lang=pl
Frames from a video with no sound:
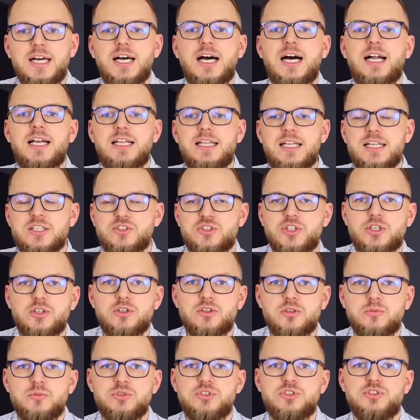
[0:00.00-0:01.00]
ale dlaczego
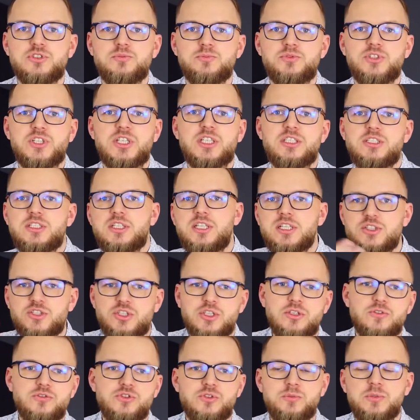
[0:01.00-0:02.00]
to musisz sprzedać i
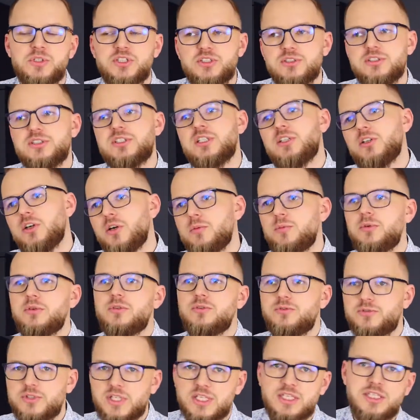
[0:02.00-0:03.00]
dlaczego w 3 miesiące? No
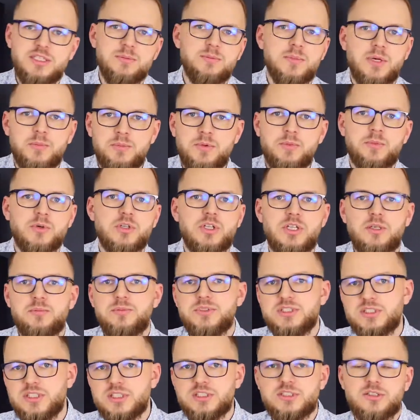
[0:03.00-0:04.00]
bo w takim mamy model
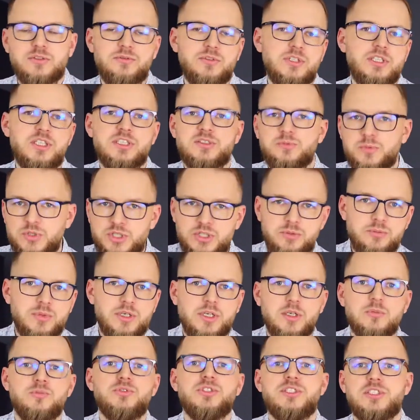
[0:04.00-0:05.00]
biznesowy, nie zmienimy
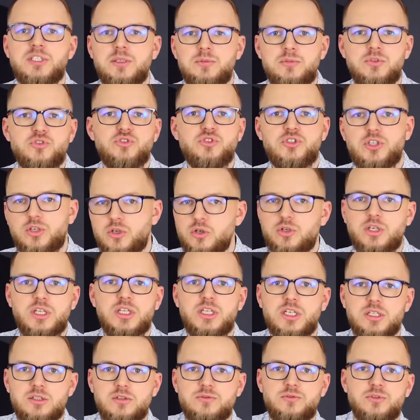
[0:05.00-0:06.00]
go przez najbliższy rok i
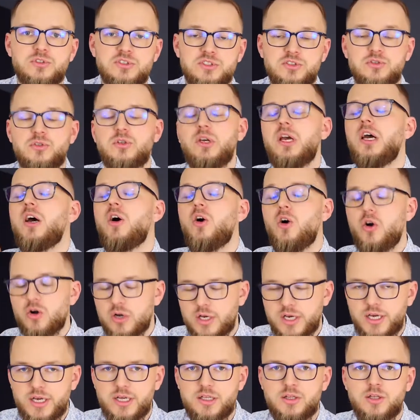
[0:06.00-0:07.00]
tak to funkcjonuje.
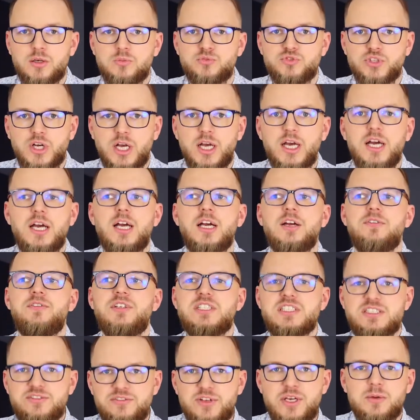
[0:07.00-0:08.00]
Okej, okay, dobrze,
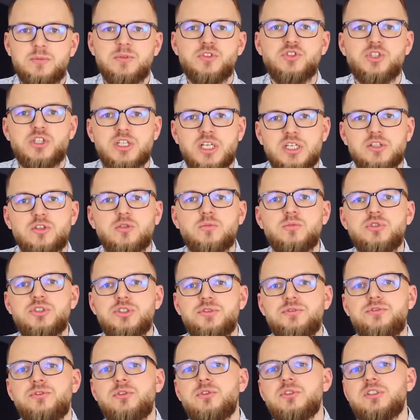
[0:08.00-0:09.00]
więc wiemy, że tak to
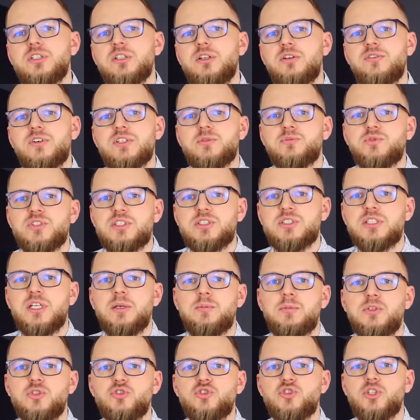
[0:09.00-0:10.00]
musi funkcjonować przez
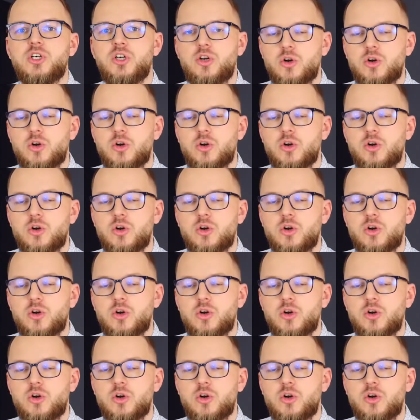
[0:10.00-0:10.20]
najbliższy